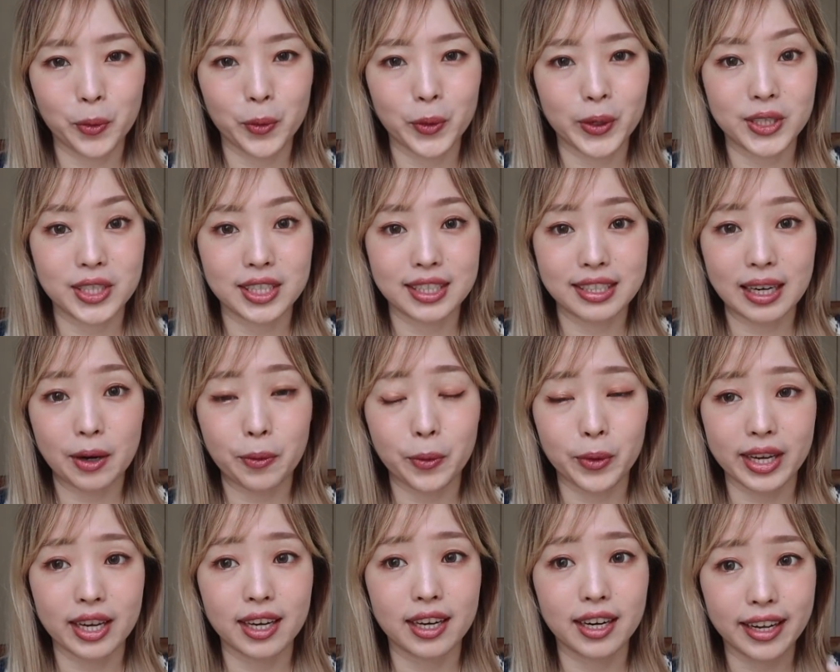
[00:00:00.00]
果是像
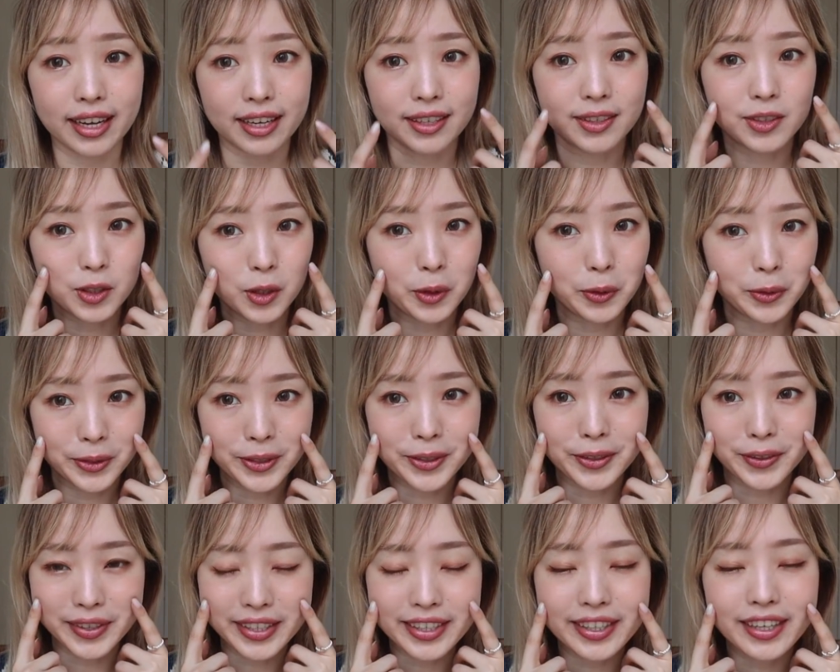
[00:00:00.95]
我一样脸肉
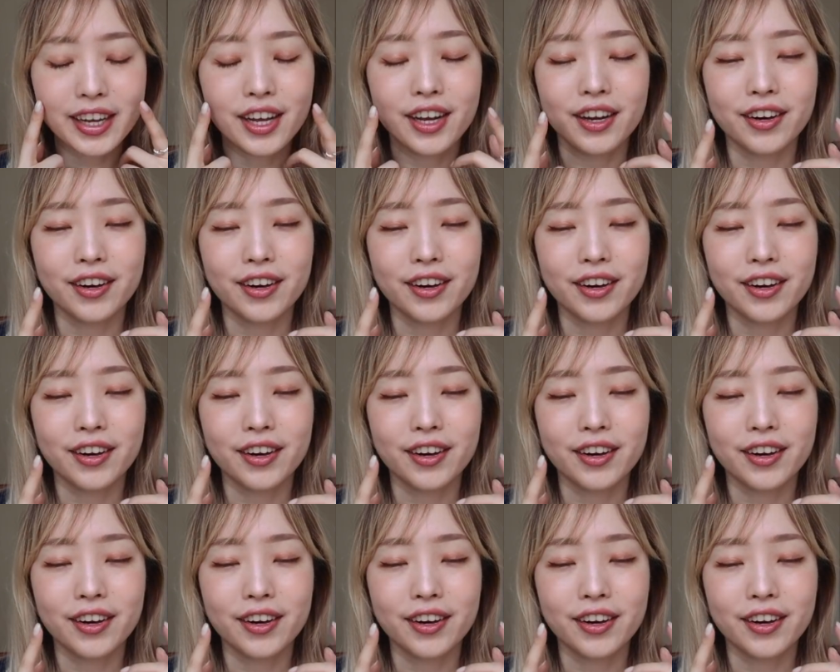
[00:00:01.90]
肉的，